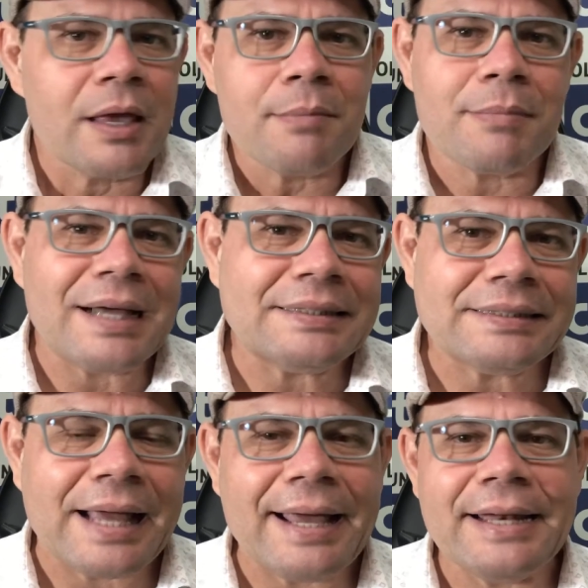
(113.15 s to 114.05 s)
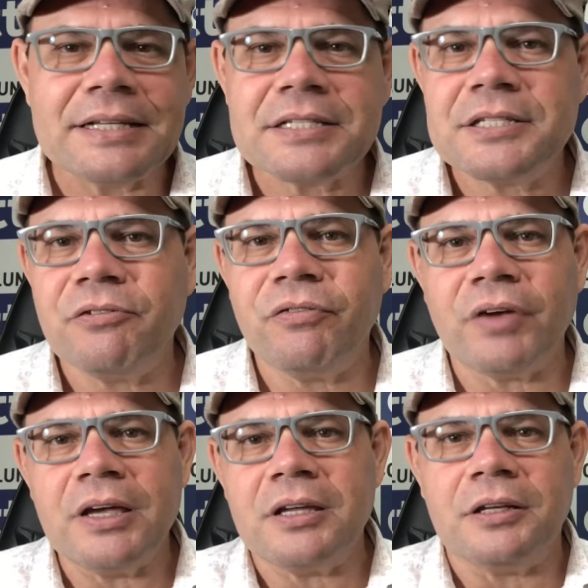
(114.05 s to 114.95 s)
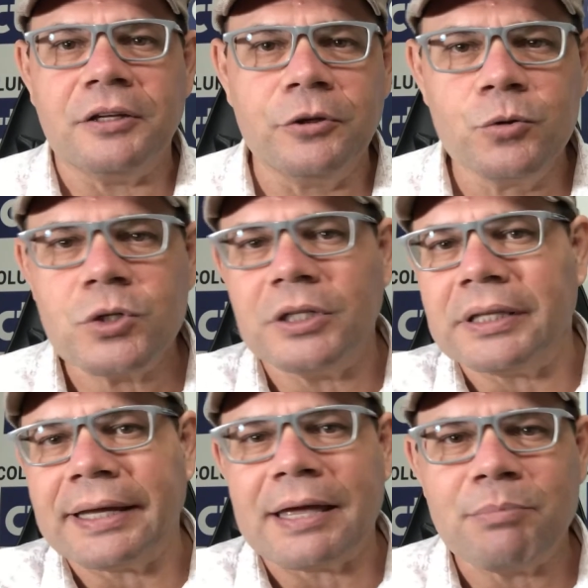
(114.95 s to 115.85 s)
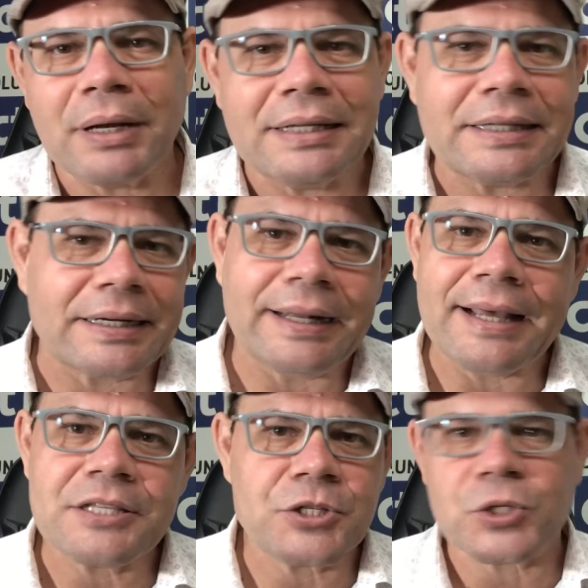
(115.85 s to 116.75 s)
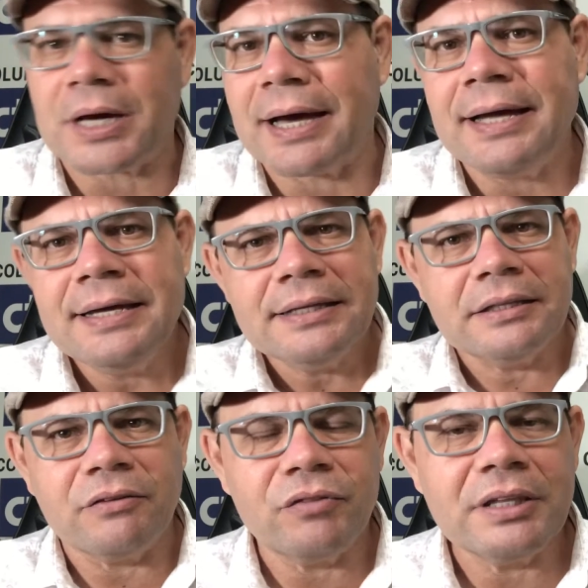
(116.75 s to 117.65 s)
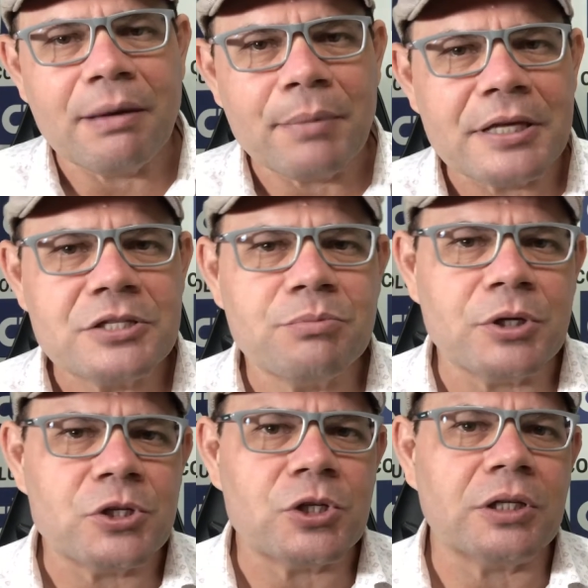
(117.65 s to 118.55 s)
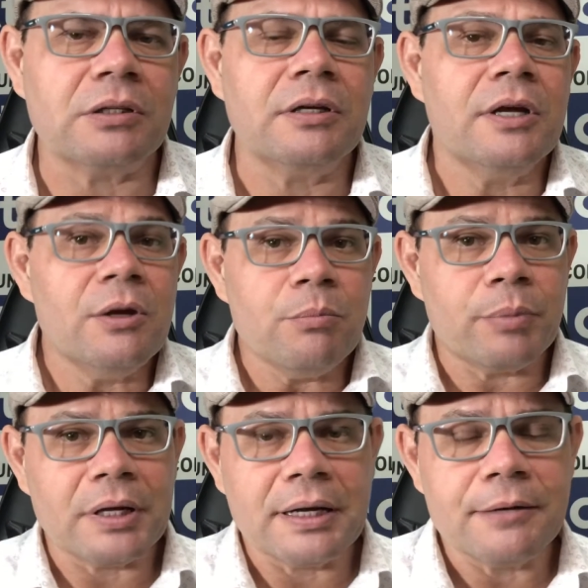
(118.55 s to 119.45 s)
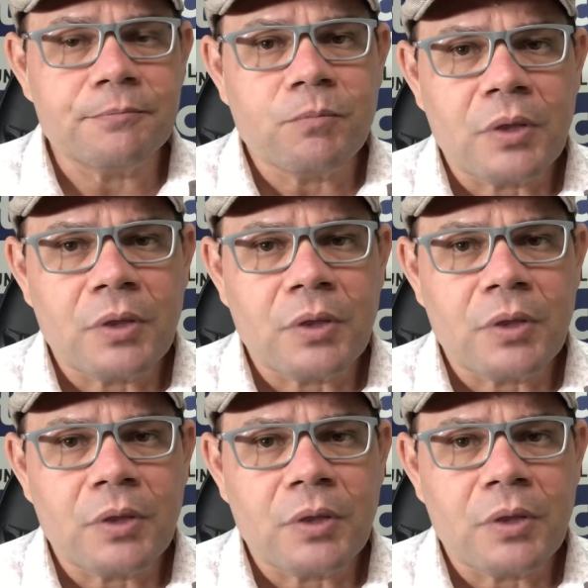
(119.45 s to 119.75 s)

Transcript: matérias de fake news que tem aí pela internet já devidamente desmentida pela